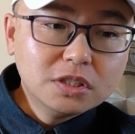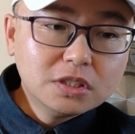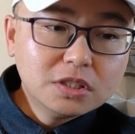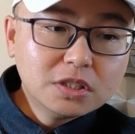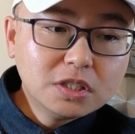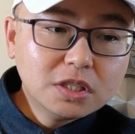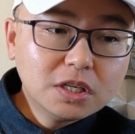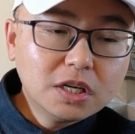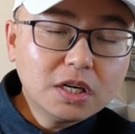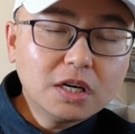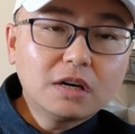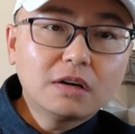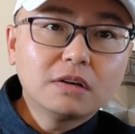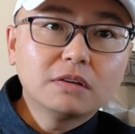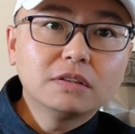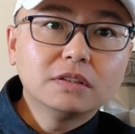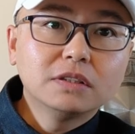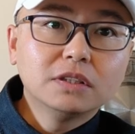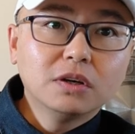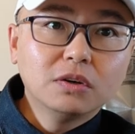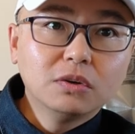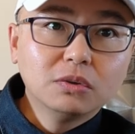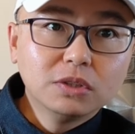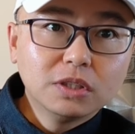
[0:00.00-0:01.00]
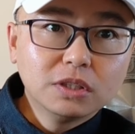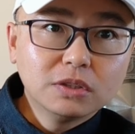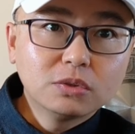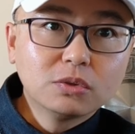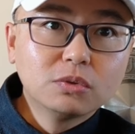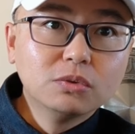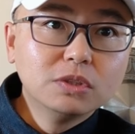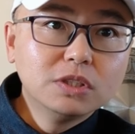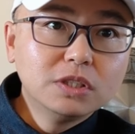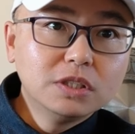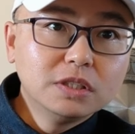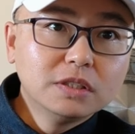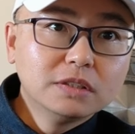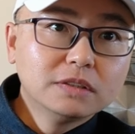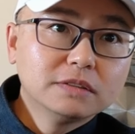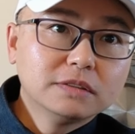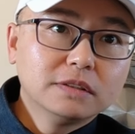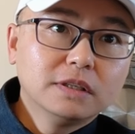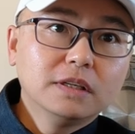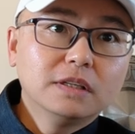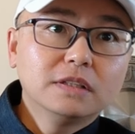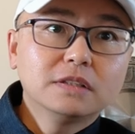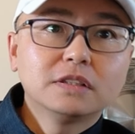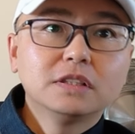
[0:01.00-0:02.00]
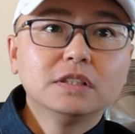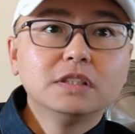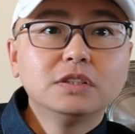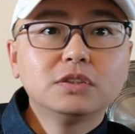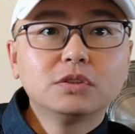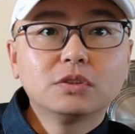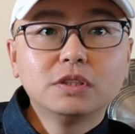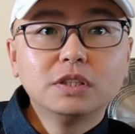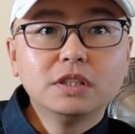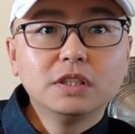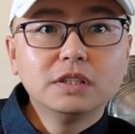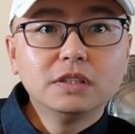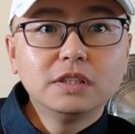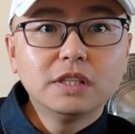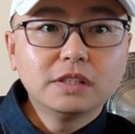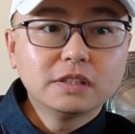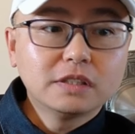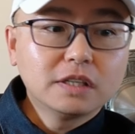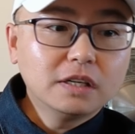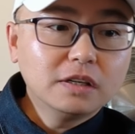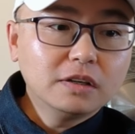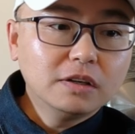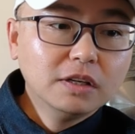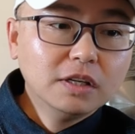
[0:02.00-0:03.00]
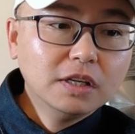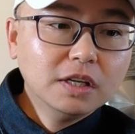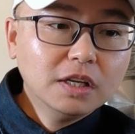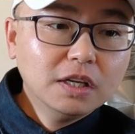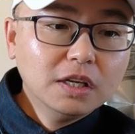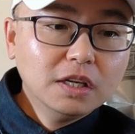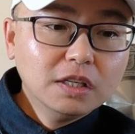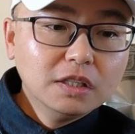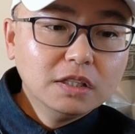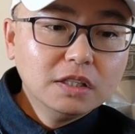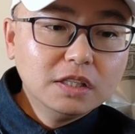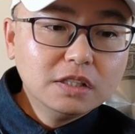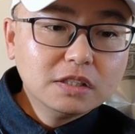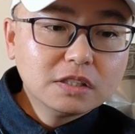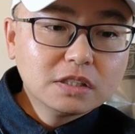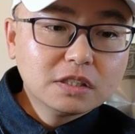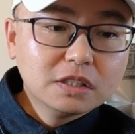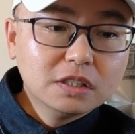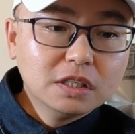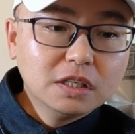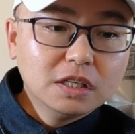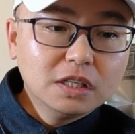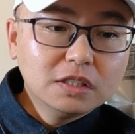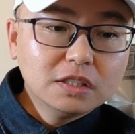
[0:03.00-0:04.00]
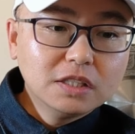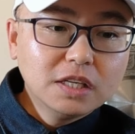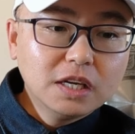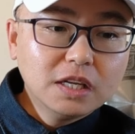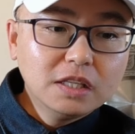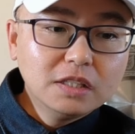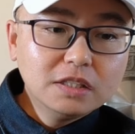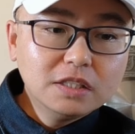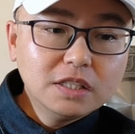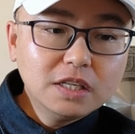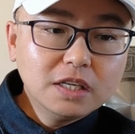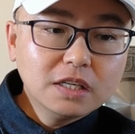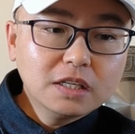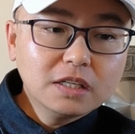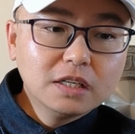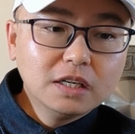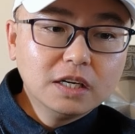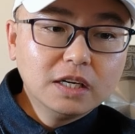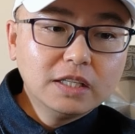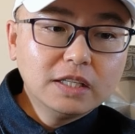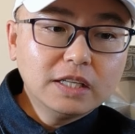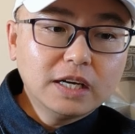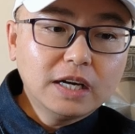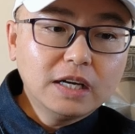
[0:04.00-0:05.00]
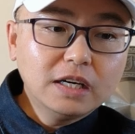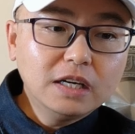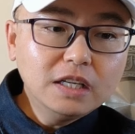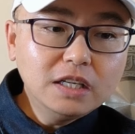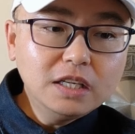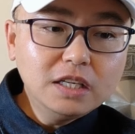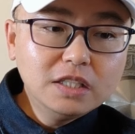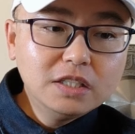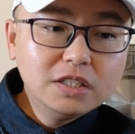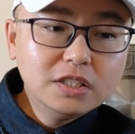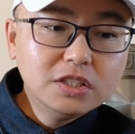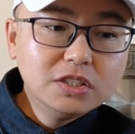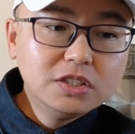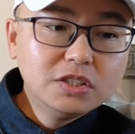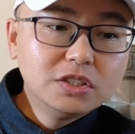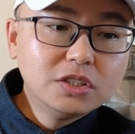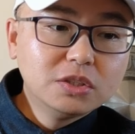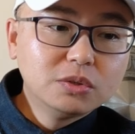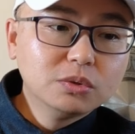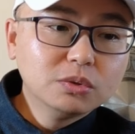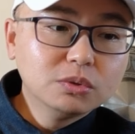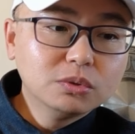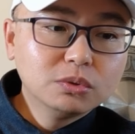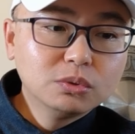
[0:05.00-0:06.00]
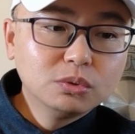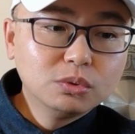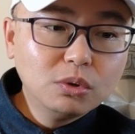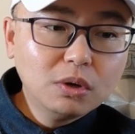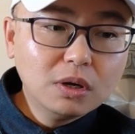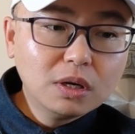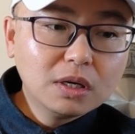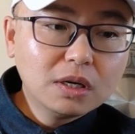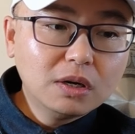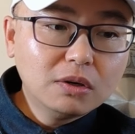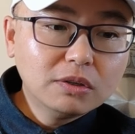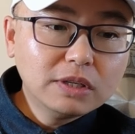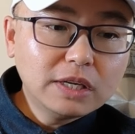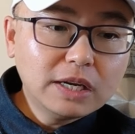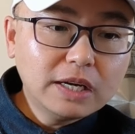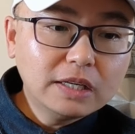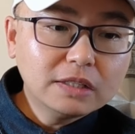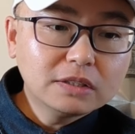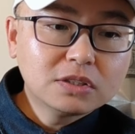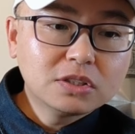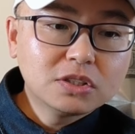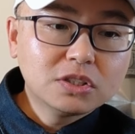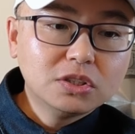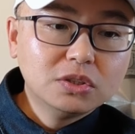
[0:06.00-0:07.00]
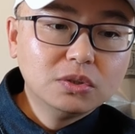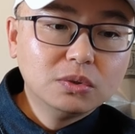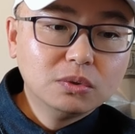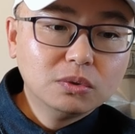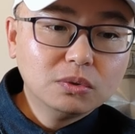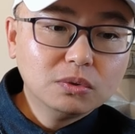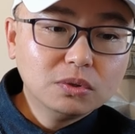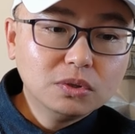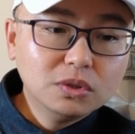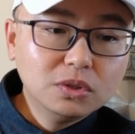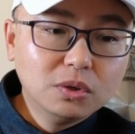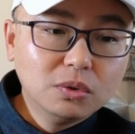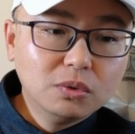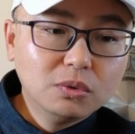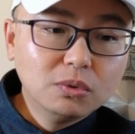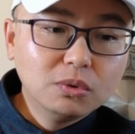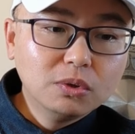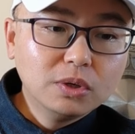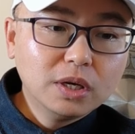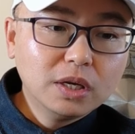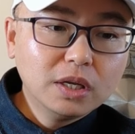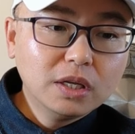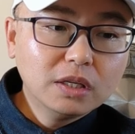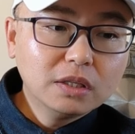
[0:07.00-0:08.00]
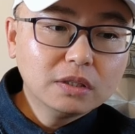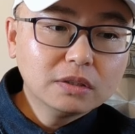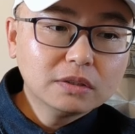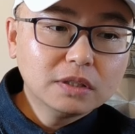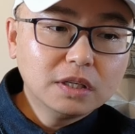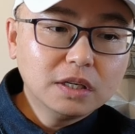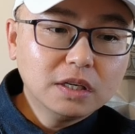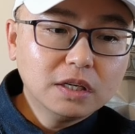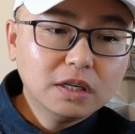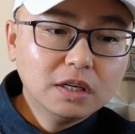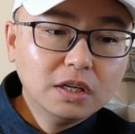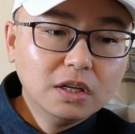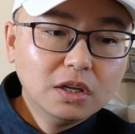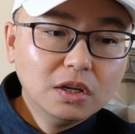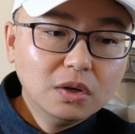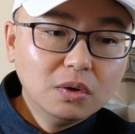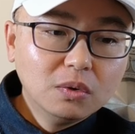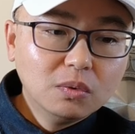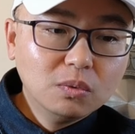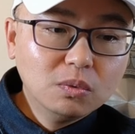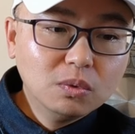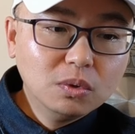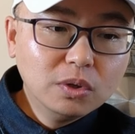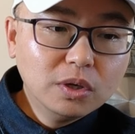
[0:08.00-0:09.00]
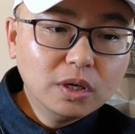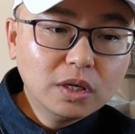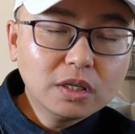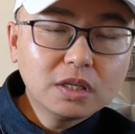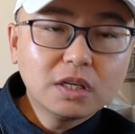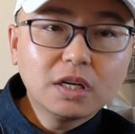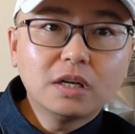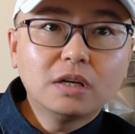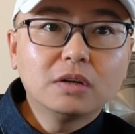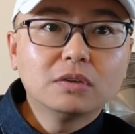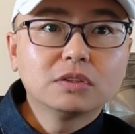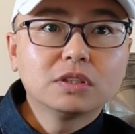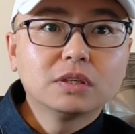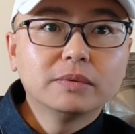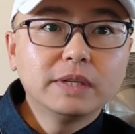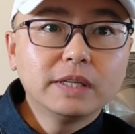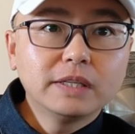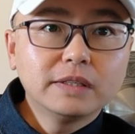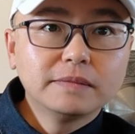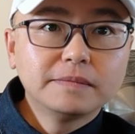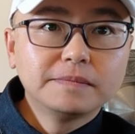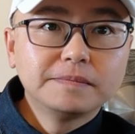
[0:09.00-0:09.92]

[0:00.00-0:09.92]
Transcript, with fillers: 信号以后呢攻击啊，实际就是一个电子干扰。因此呢，延安舰各雷达立即进入断高压，启动有源啊无源干扰设备